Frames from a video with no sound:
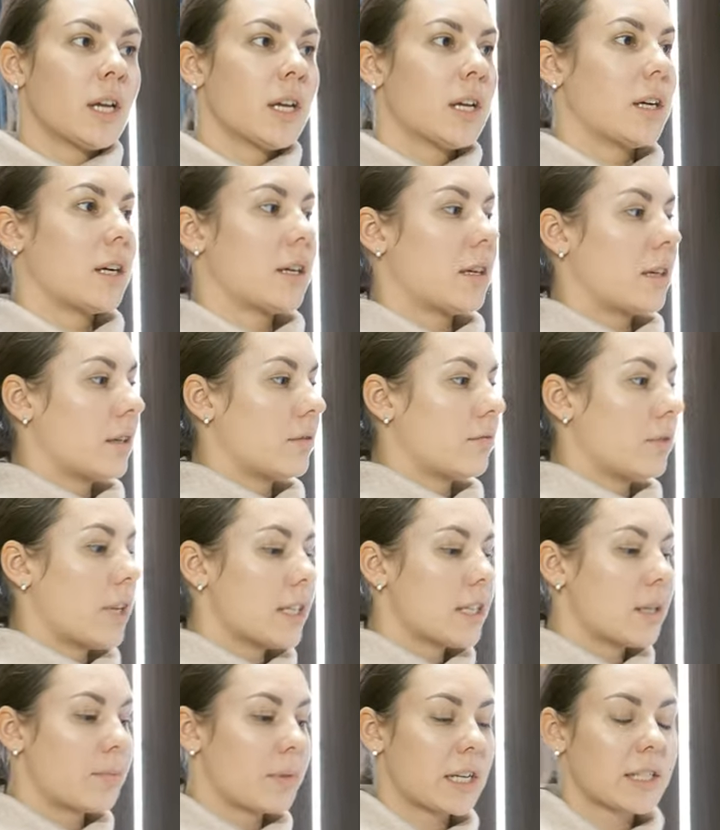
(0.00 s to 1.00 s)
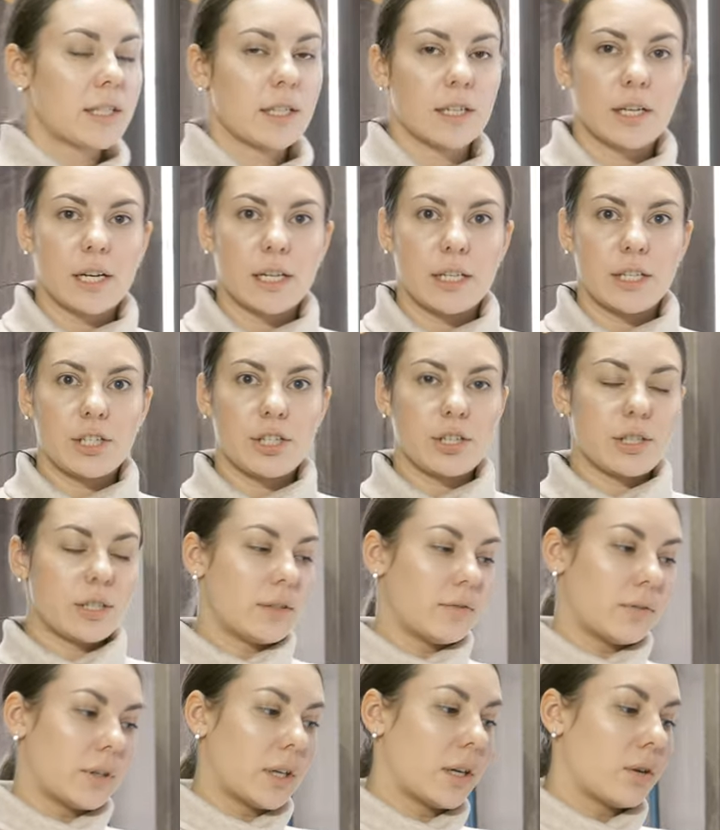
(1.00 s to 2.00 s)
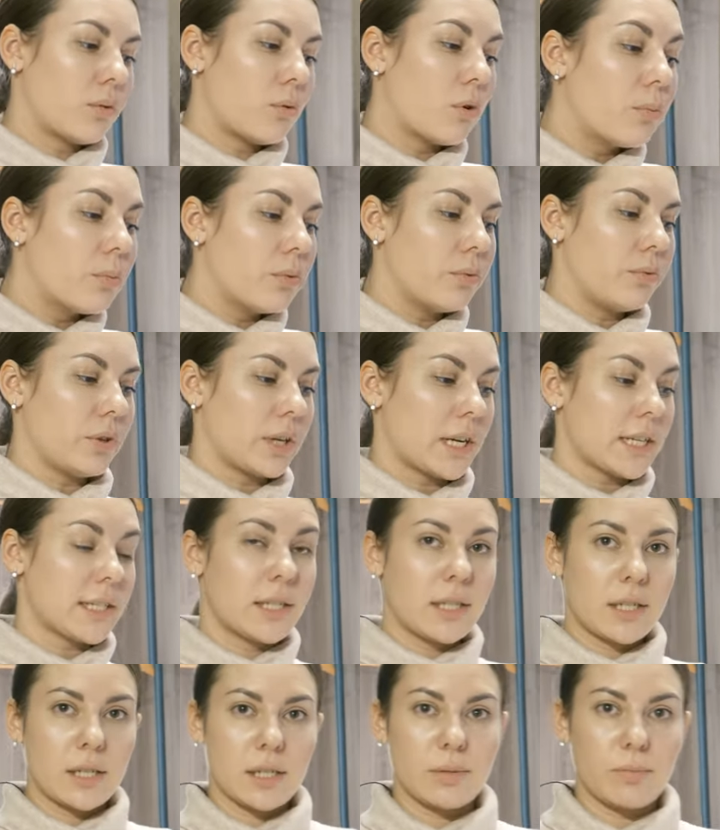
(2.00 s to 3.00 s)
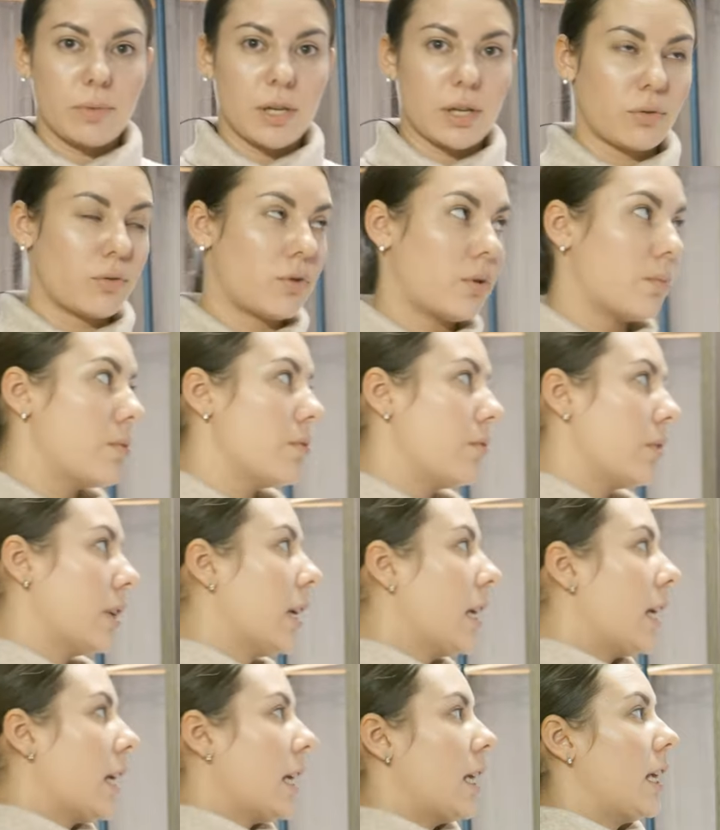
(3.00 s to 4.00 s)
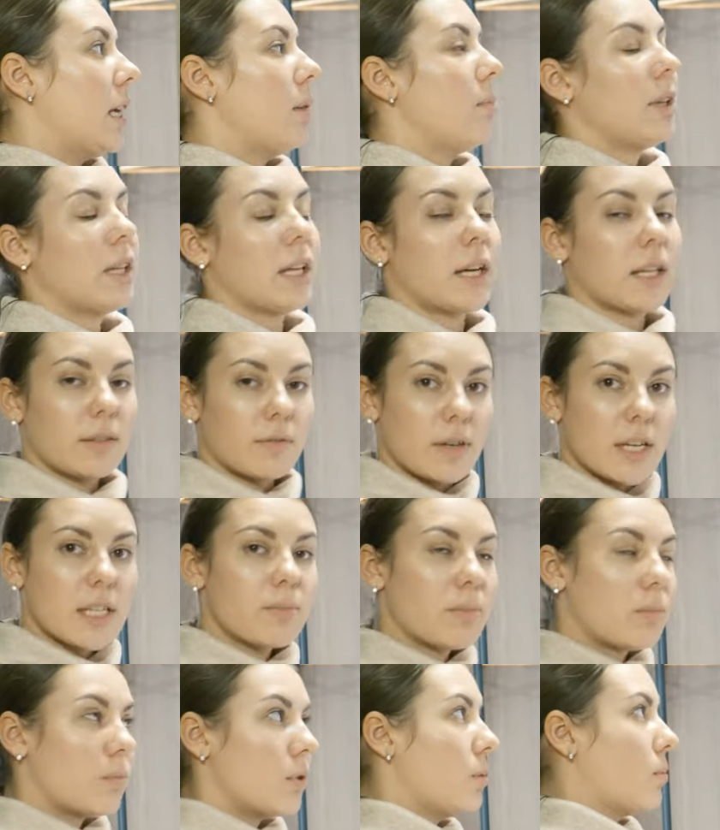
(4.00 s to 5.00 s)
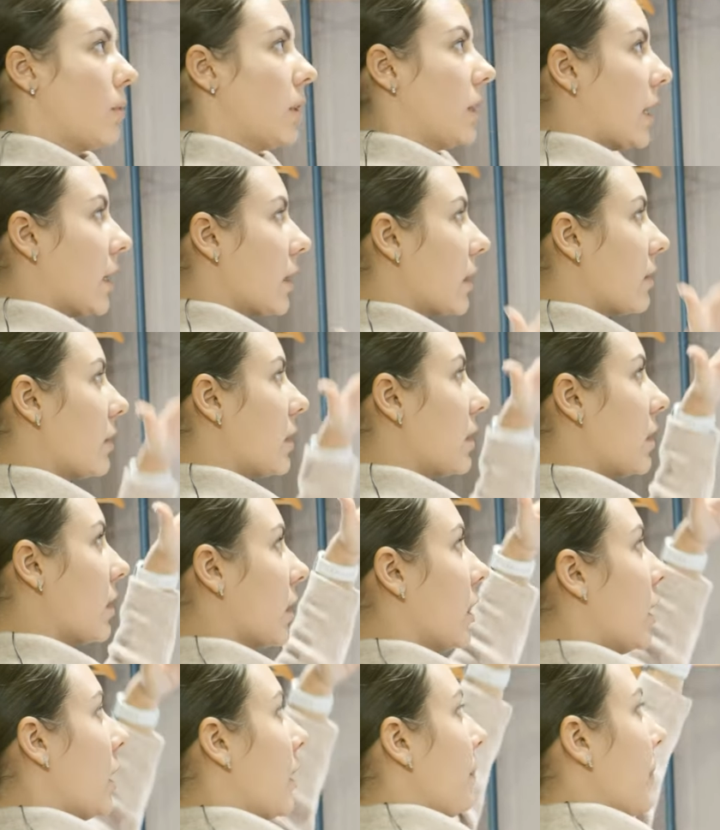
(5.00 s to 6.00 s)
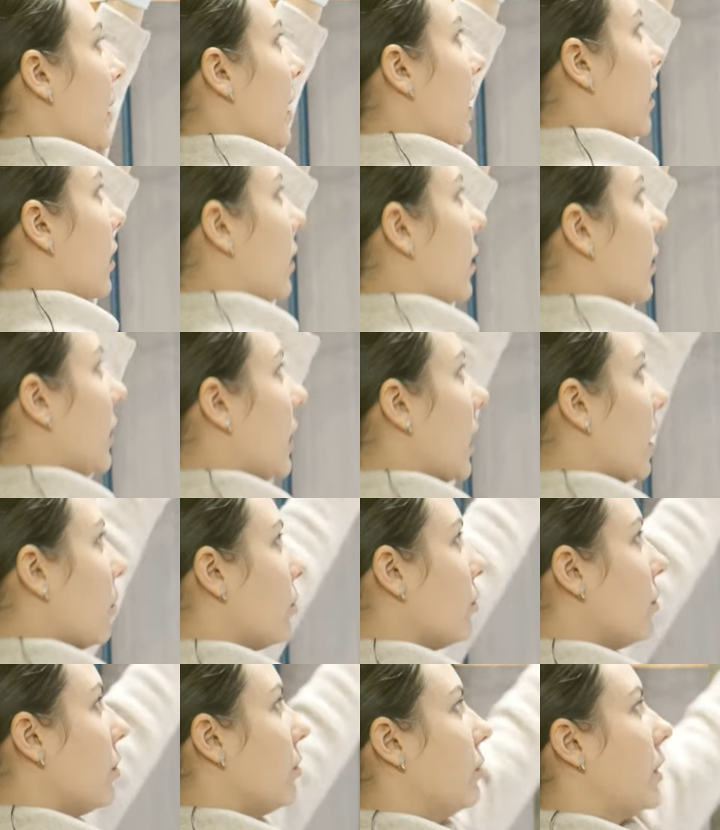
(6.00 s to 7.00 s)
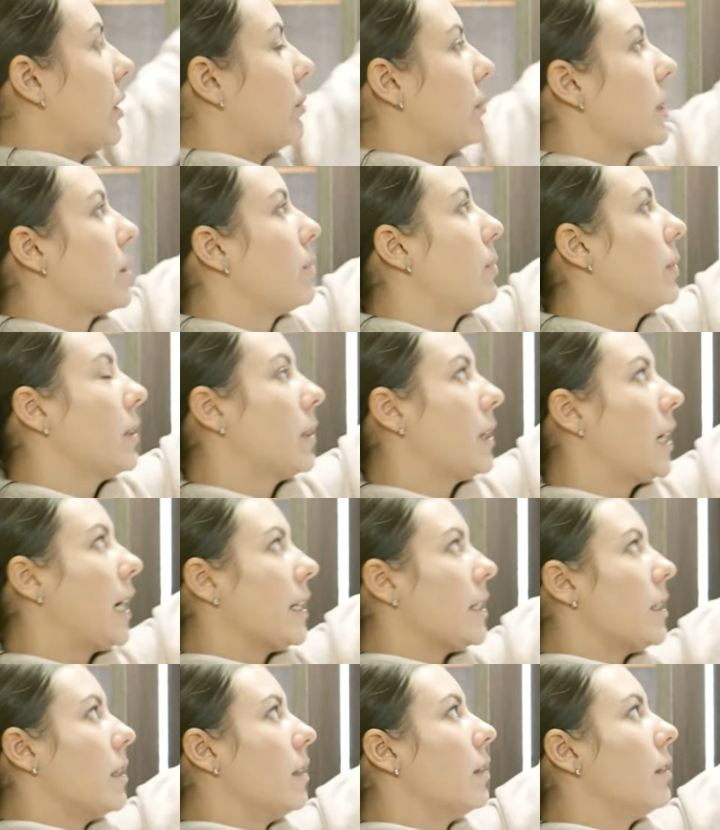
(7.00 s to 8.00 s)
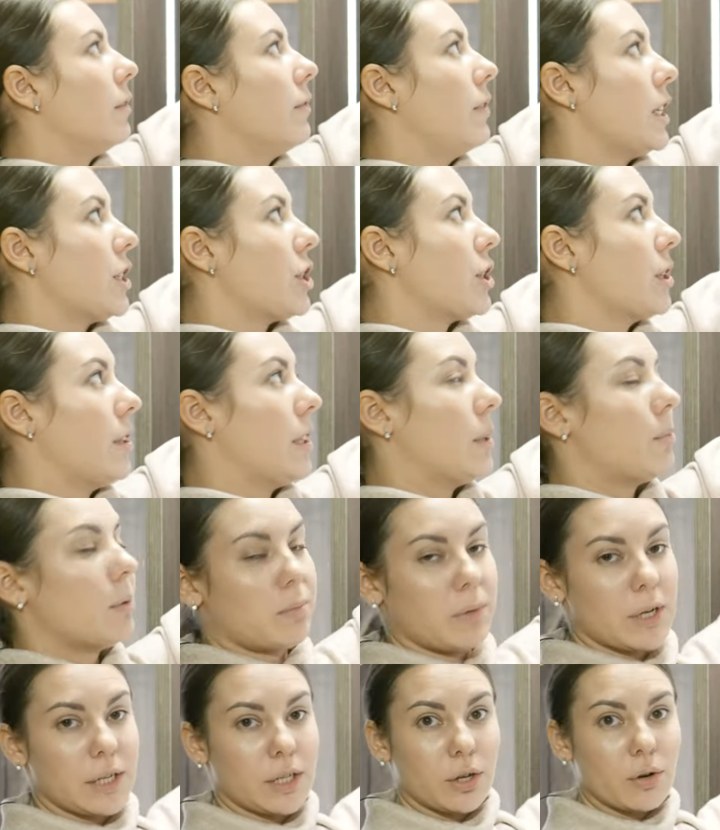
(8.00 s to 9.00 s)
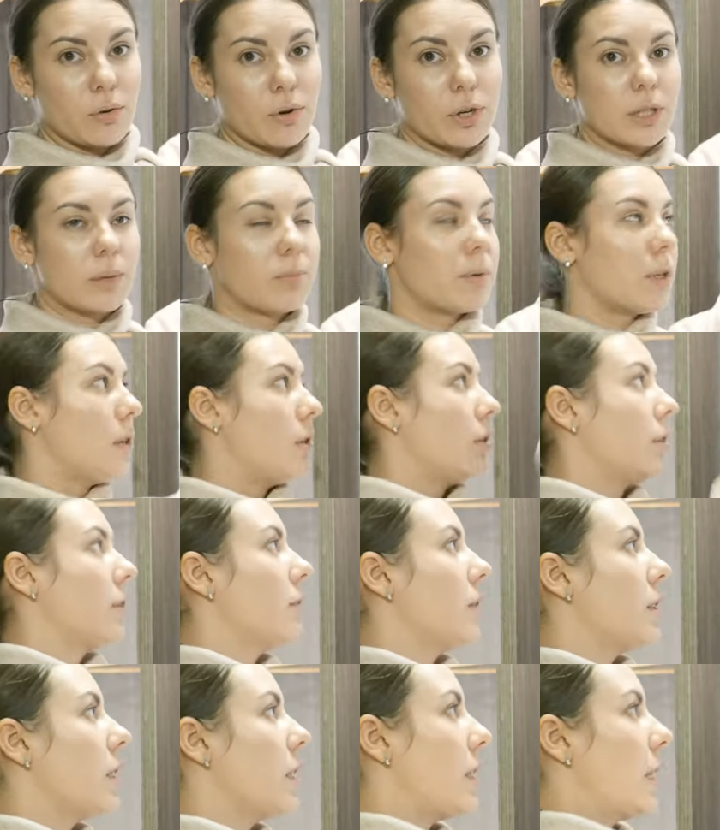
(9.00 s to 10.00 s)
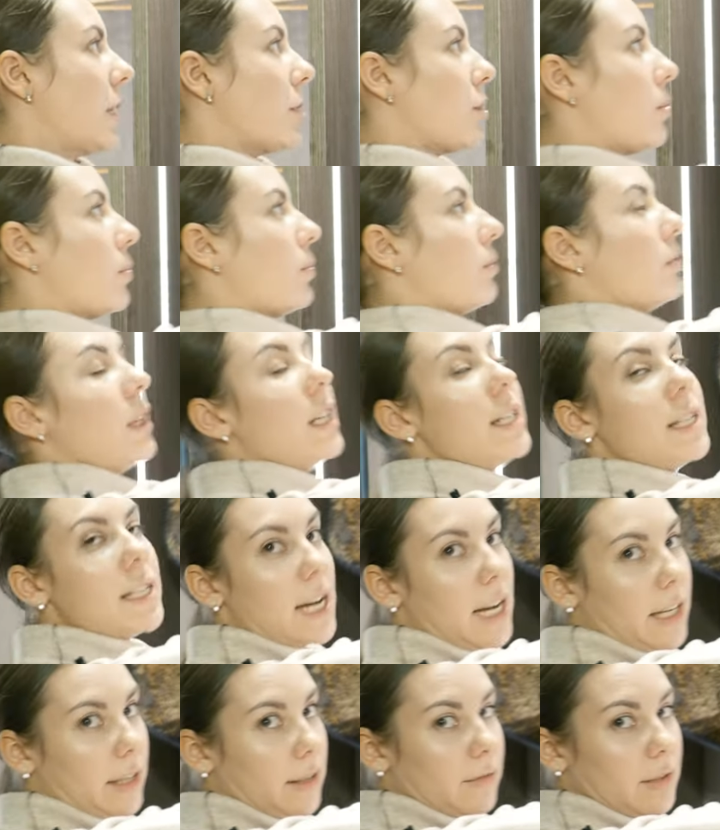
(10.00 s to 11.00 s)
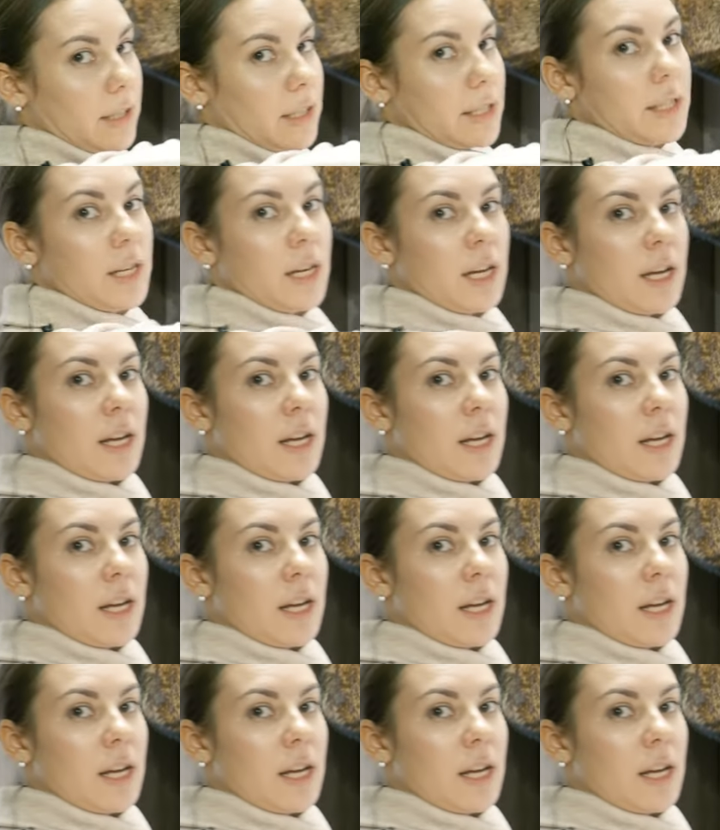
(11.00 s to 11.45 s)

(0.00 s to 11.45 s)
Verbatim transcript: а, у нас там разное количество обуви, разный размер обуви. И именно от вас мы будем отталкиваться, когда будем там располагать вешало, например, на какой-то определенной высоте, чтобы вы дотягивались,